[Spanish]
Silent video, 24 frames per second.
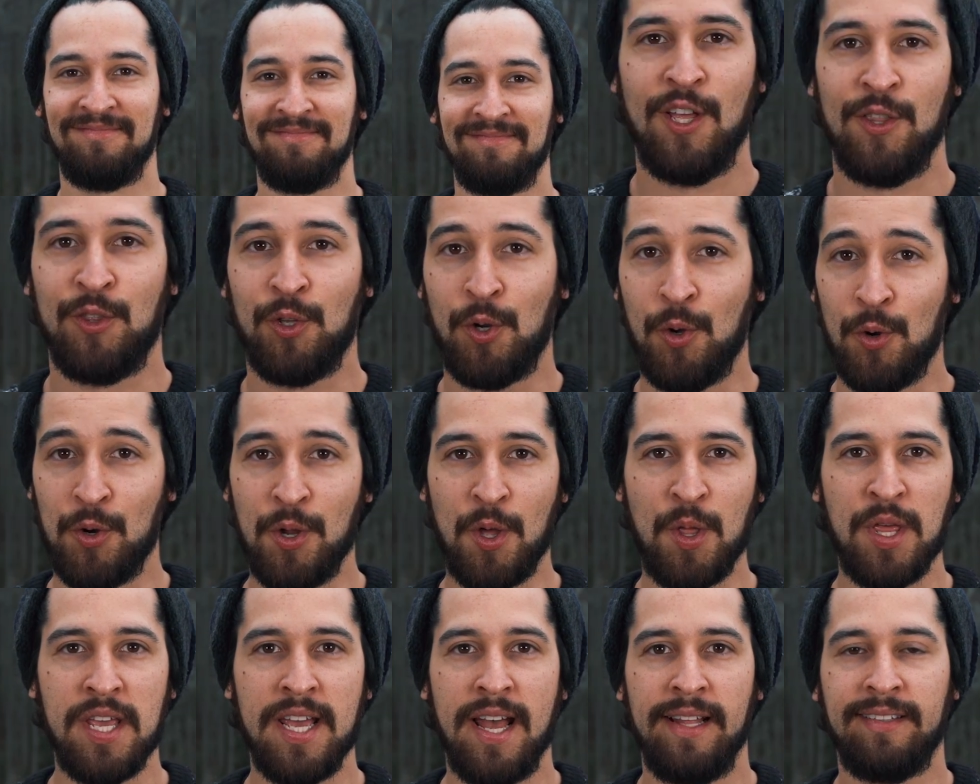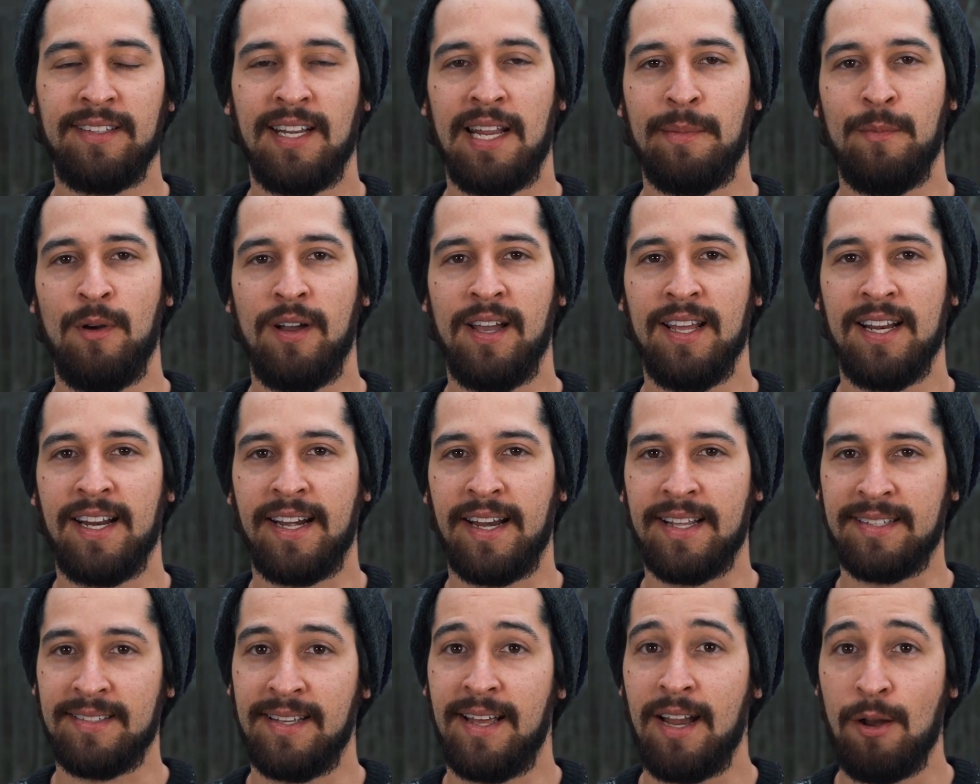Dentro de unos días tenemos que
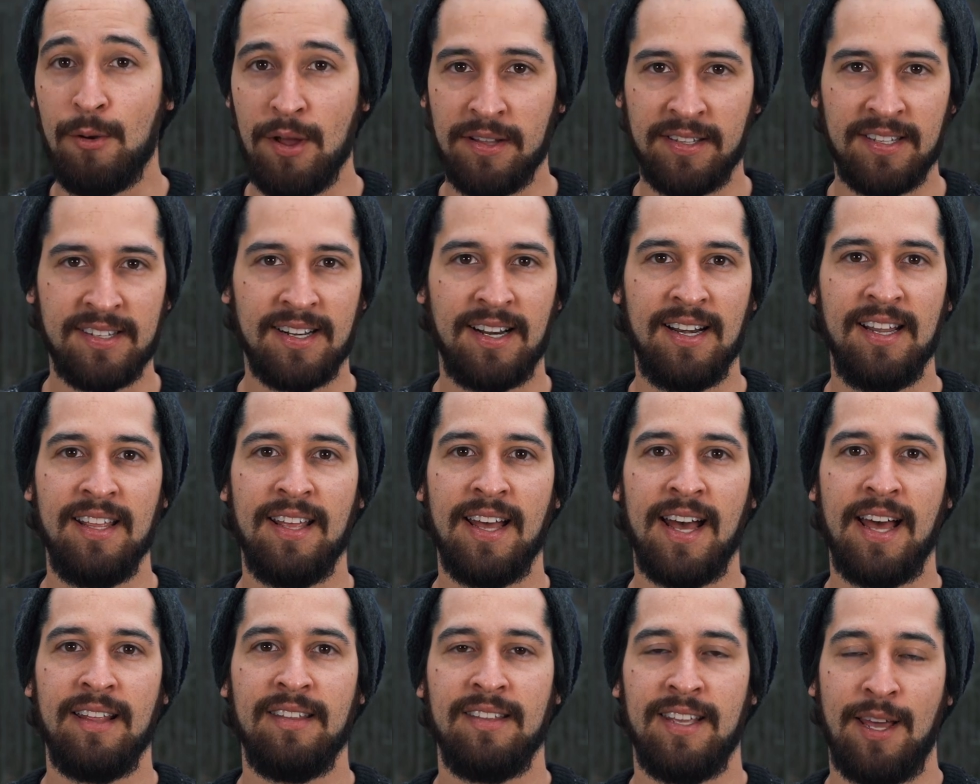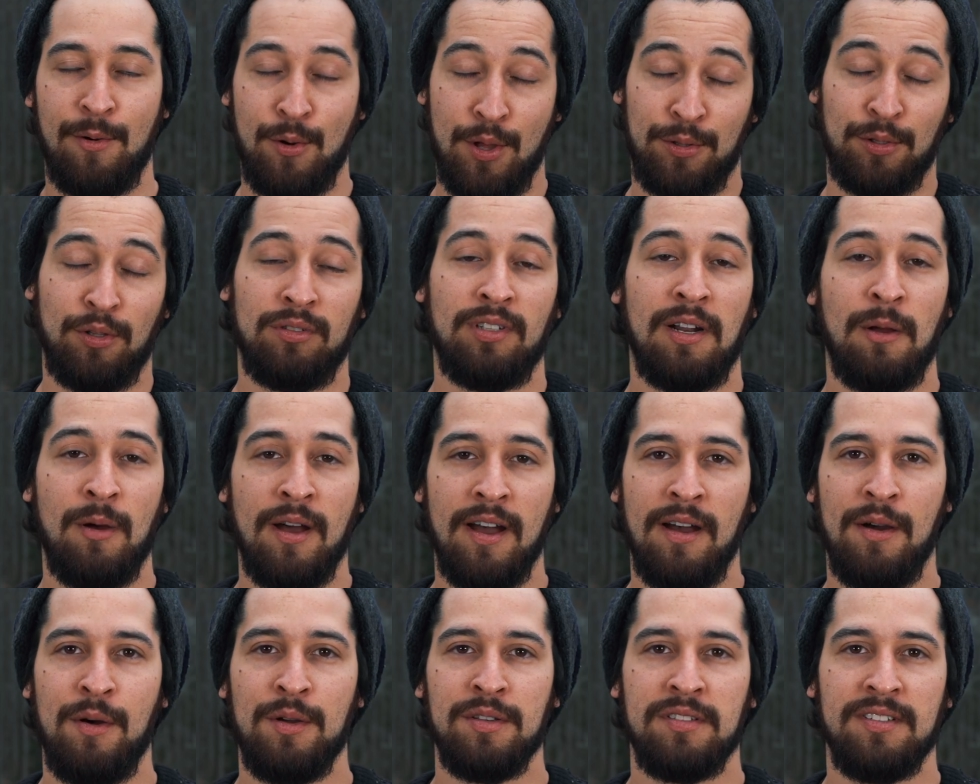regresar a nuestra realidad y a nuestros
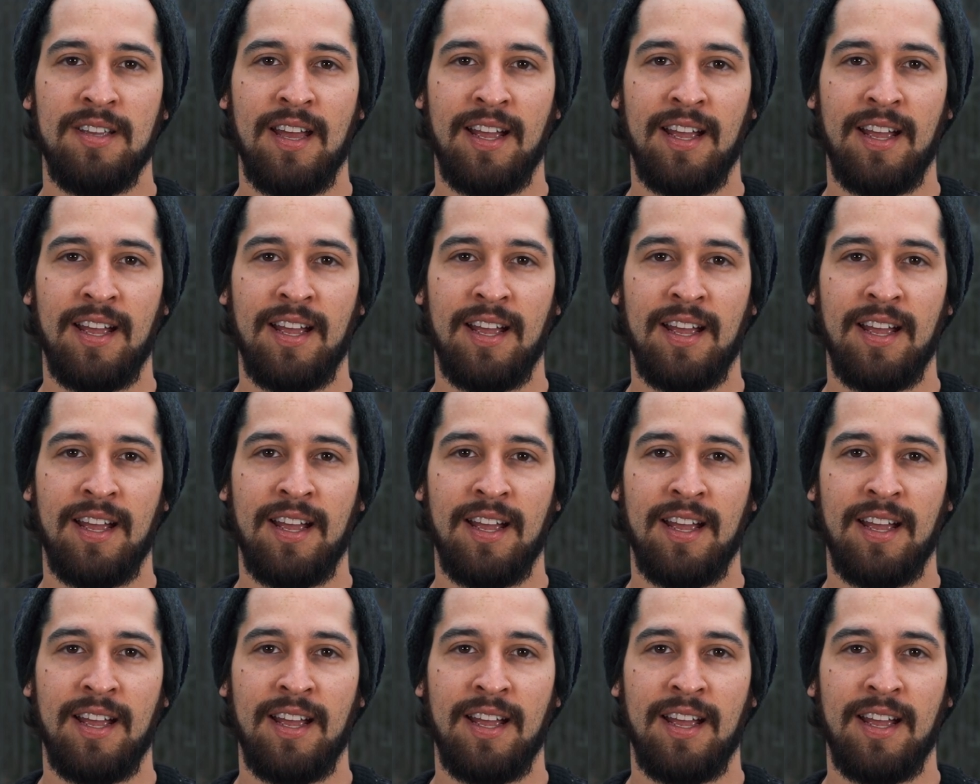trabajos,